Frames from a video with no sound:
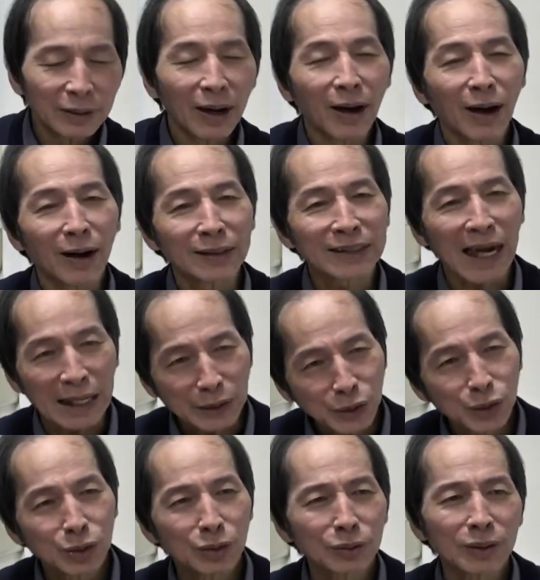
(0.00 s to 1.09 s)
啊，禅
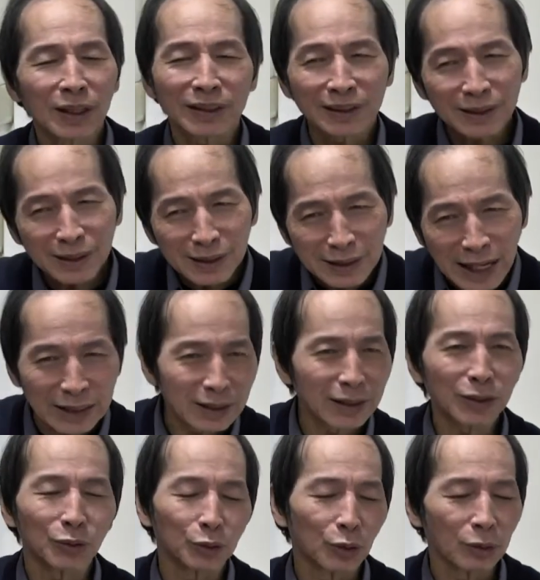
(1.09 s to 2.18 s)
修的自然这
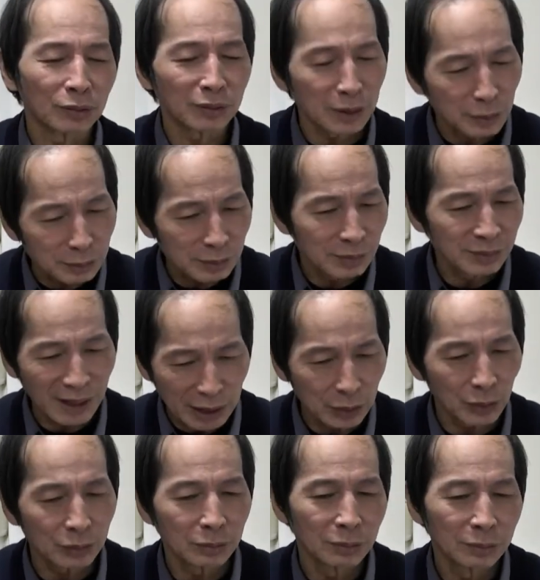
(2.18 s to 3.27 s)
种内功，